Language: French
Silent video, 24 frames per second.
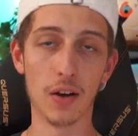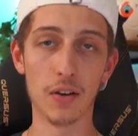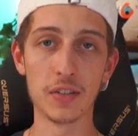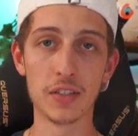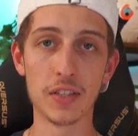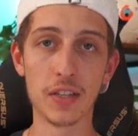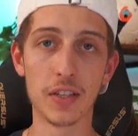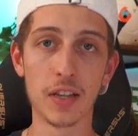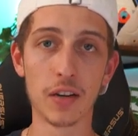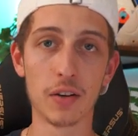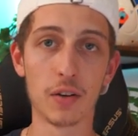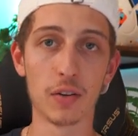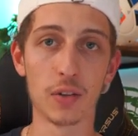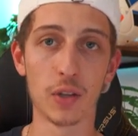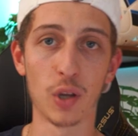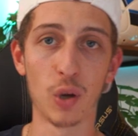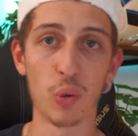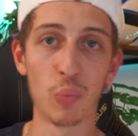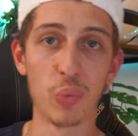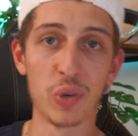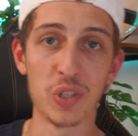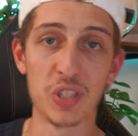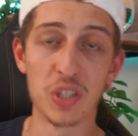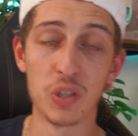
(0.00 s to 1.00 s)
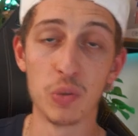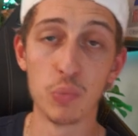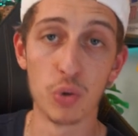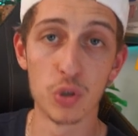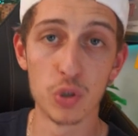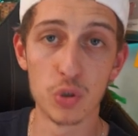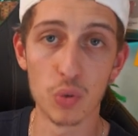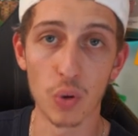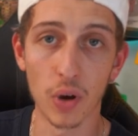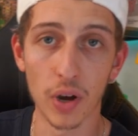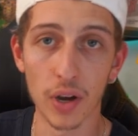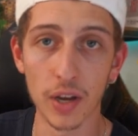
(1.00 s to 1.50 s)
C'était Quentin, passez une
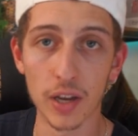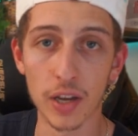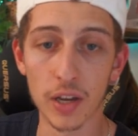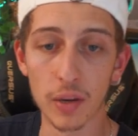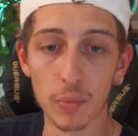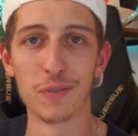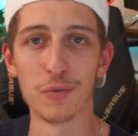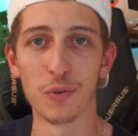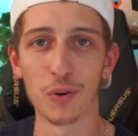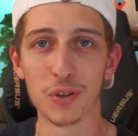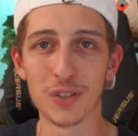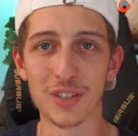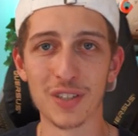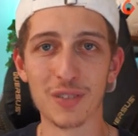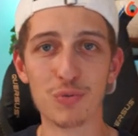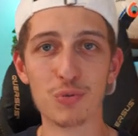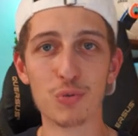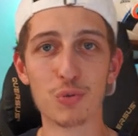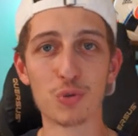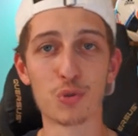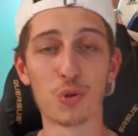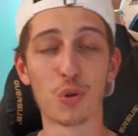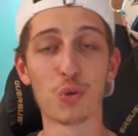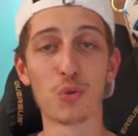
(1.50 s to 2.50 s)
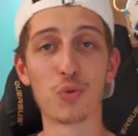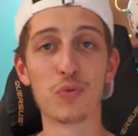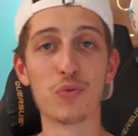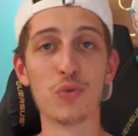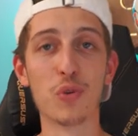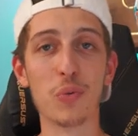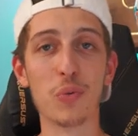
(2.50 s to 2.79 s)
bonne soirée, force à vous, on se retrouve